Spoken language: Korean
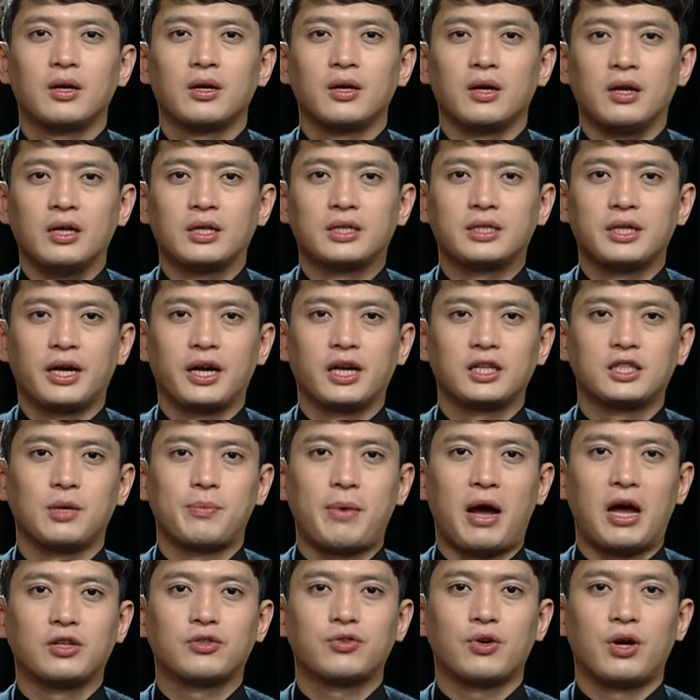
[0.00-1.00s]
일상에서
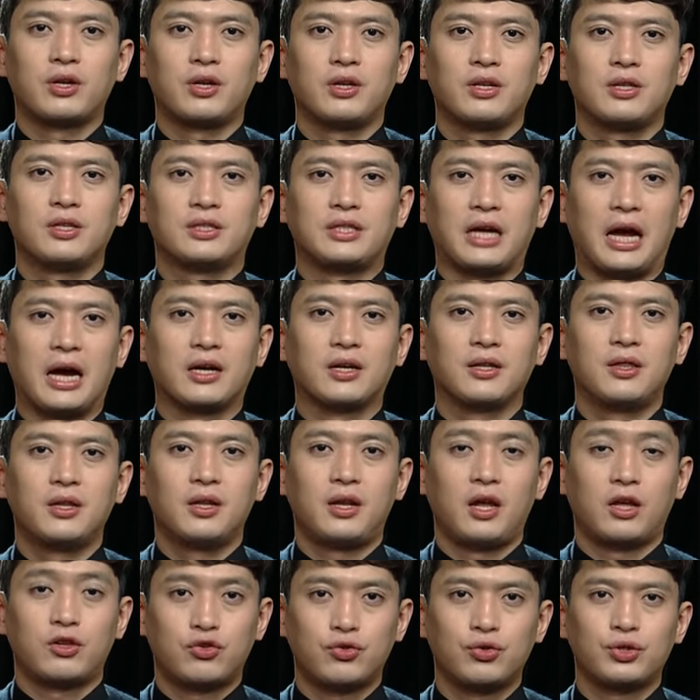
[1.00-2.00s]
마주하는 작은
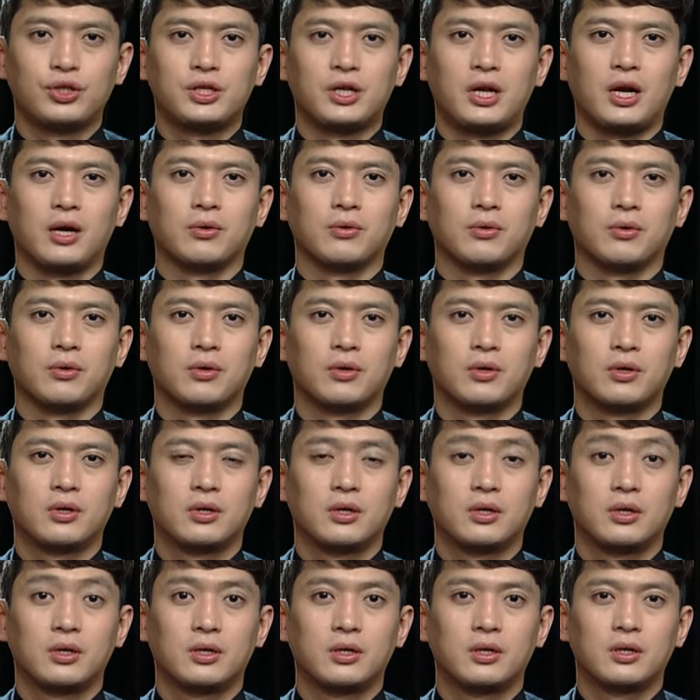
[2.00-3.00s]
일에 충실하고
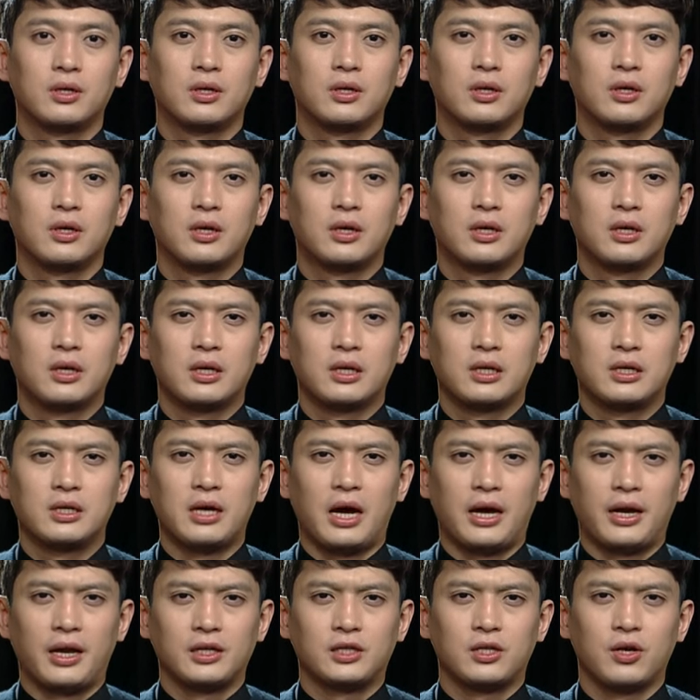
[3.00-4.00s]
그
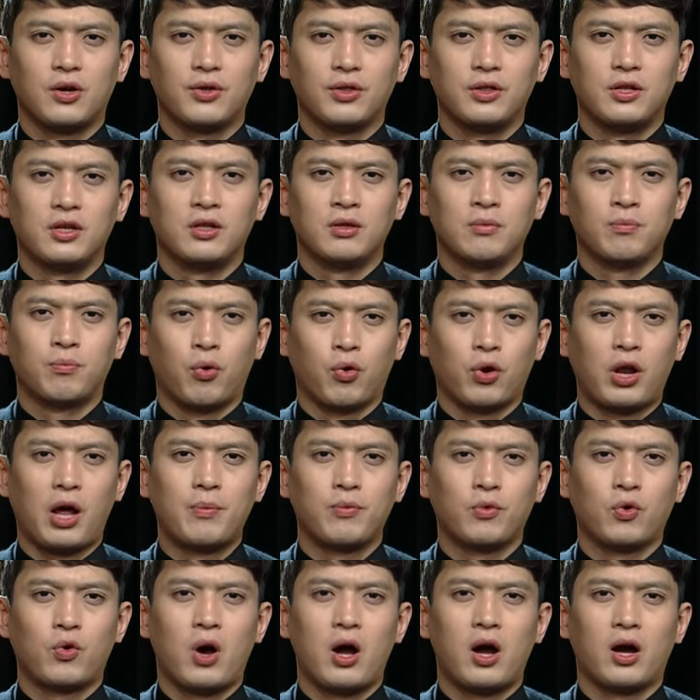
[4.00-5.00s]
안에서 얻는
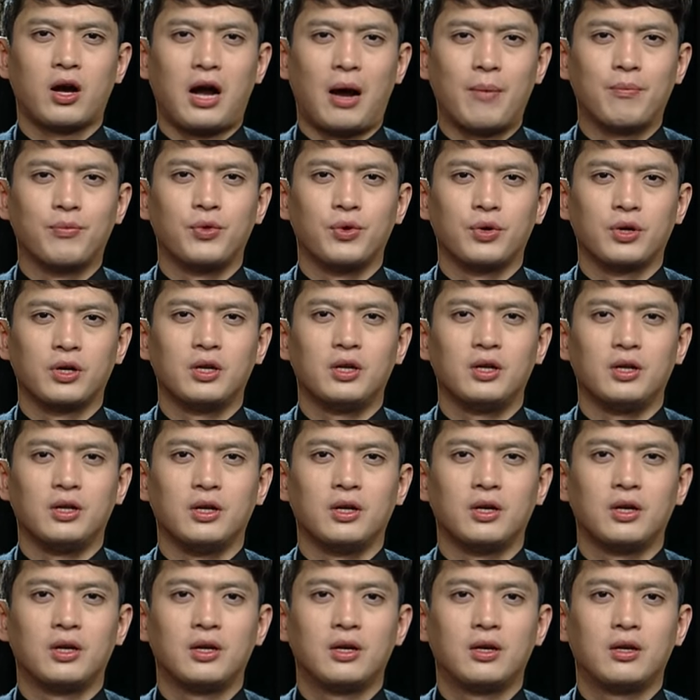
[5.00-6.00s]
보람과 감동을
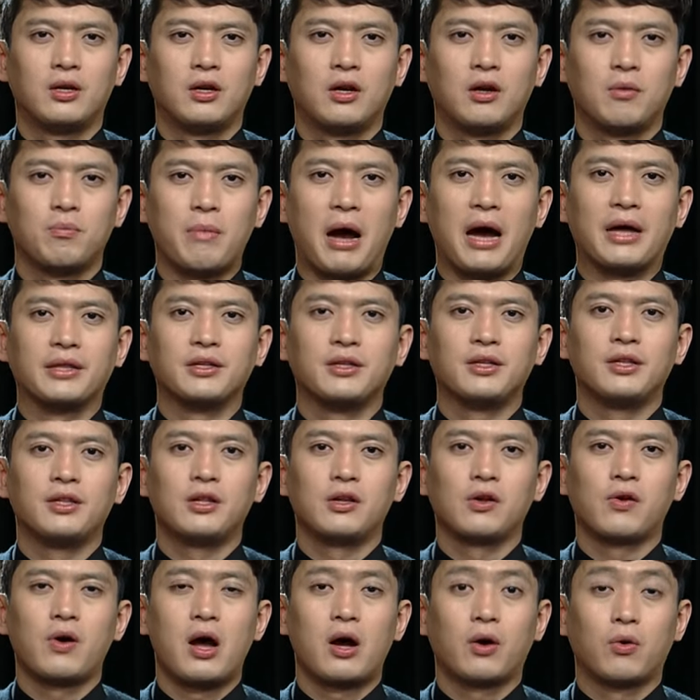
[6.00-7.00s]
많은
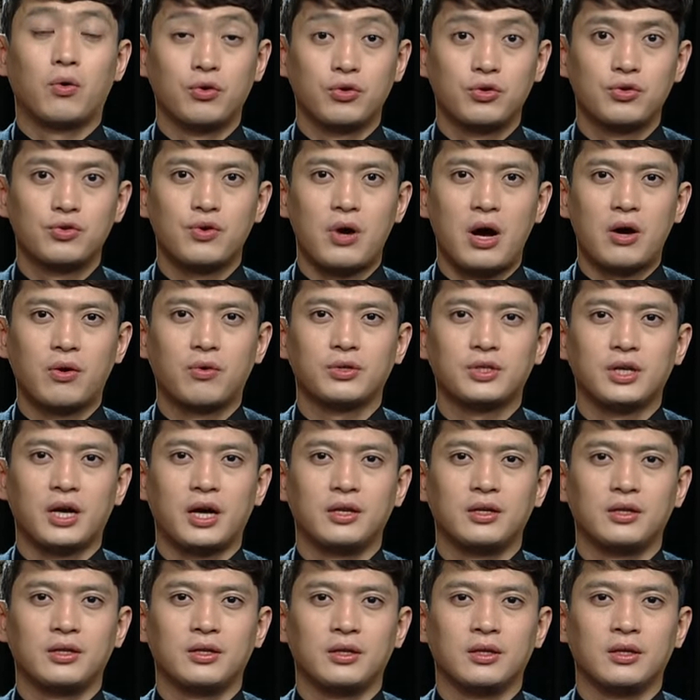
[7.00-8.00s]
이들과 공유하고자
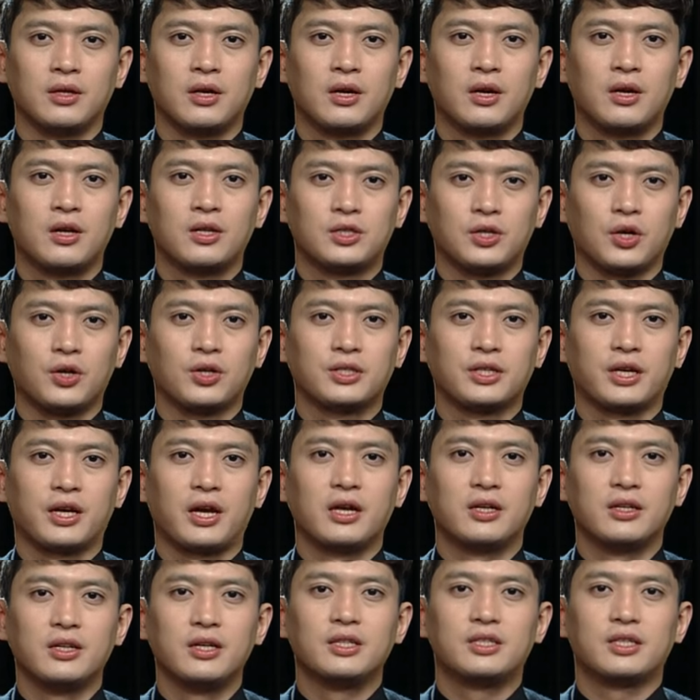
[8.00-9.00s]
하는
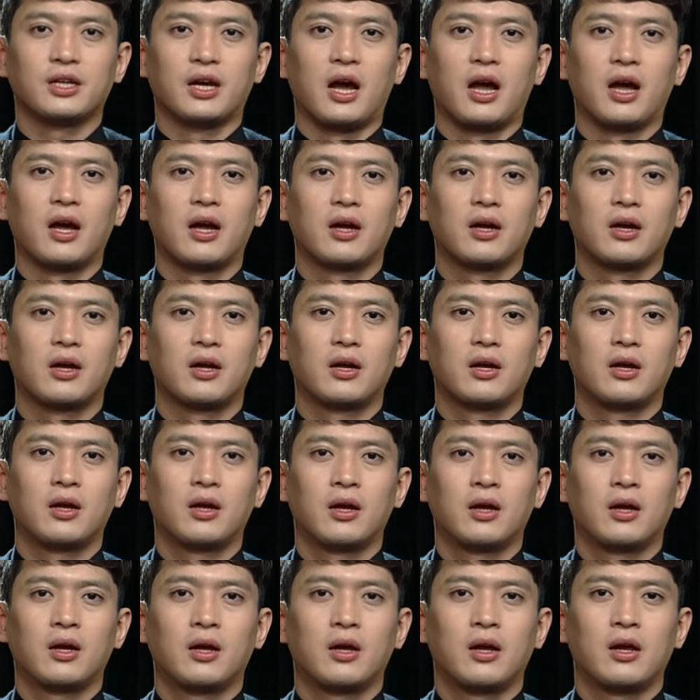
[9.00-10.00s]
저자의 의지가
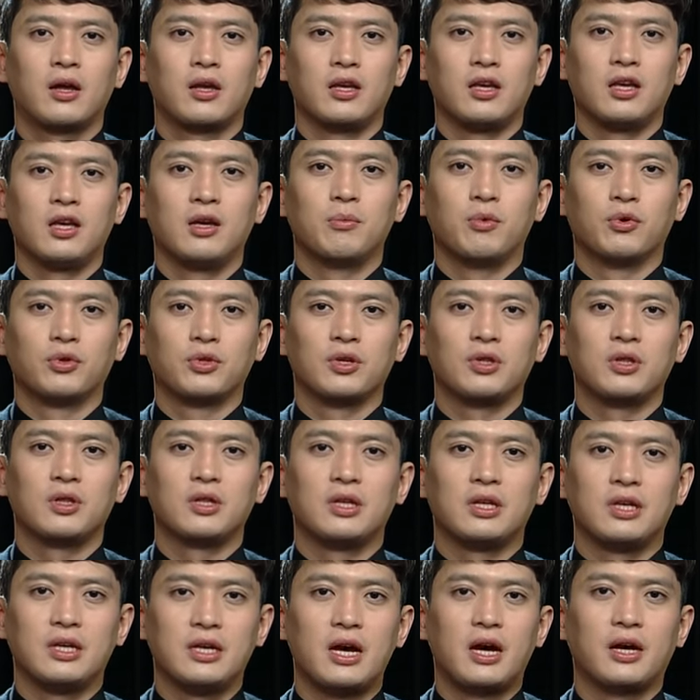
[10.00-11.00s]
이 모든
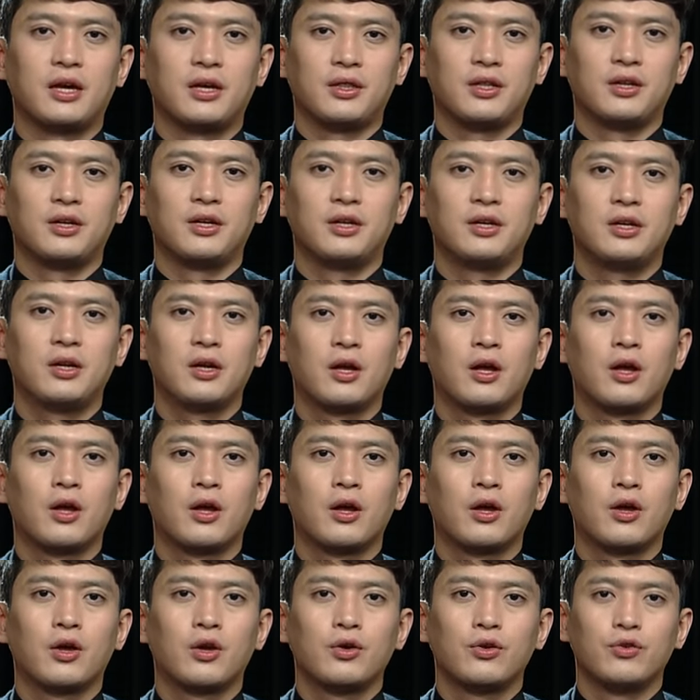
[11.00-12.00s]
이야기들을
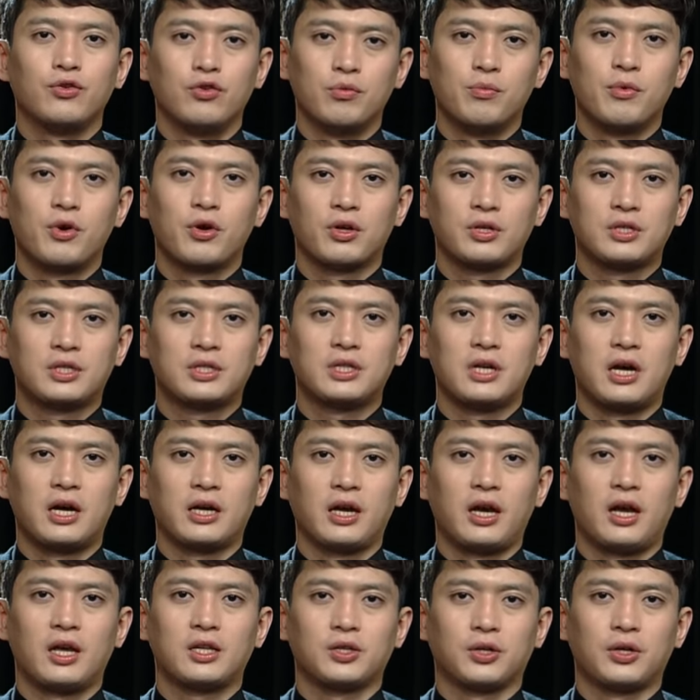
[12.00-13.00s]

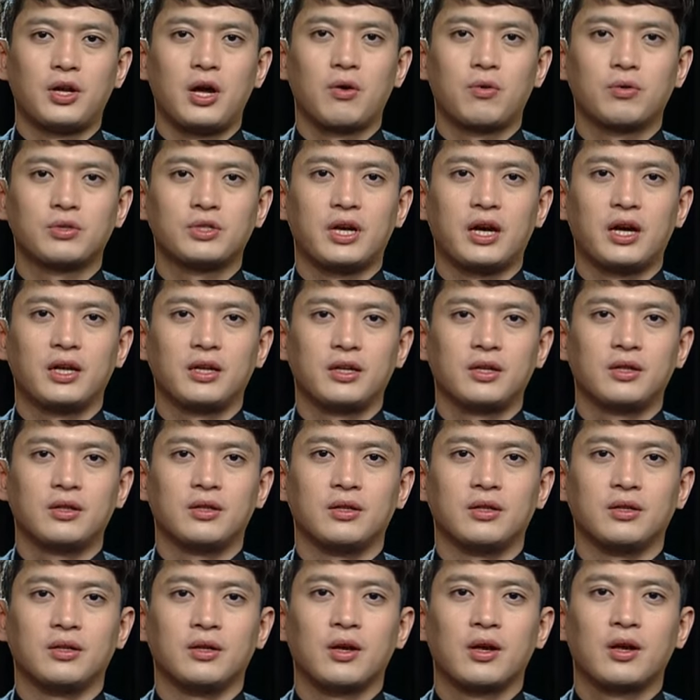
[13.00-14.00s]
유머러스하게 전하고자
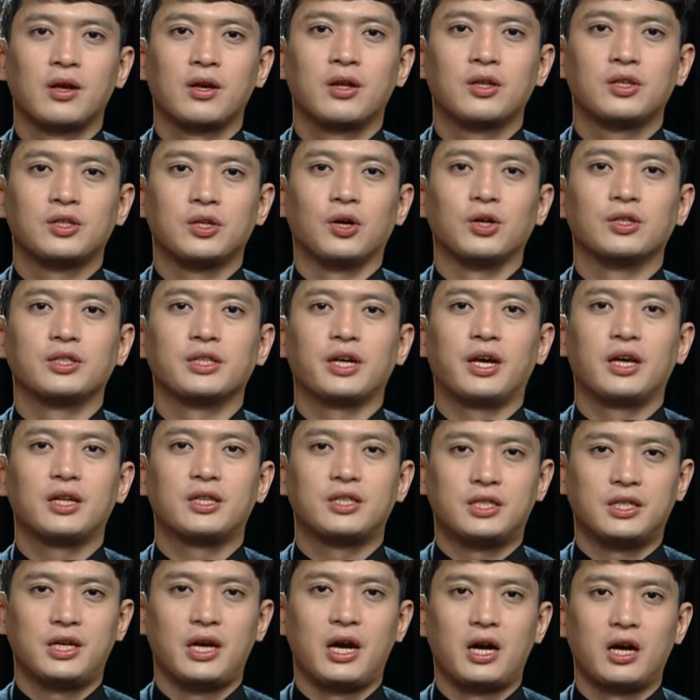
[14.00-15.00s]
하는 저자의
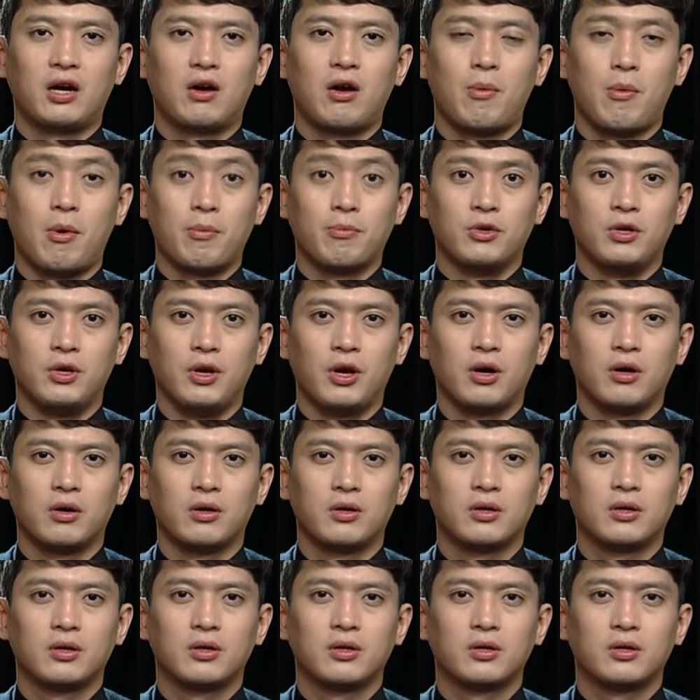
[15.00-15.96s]
지향과 맞물려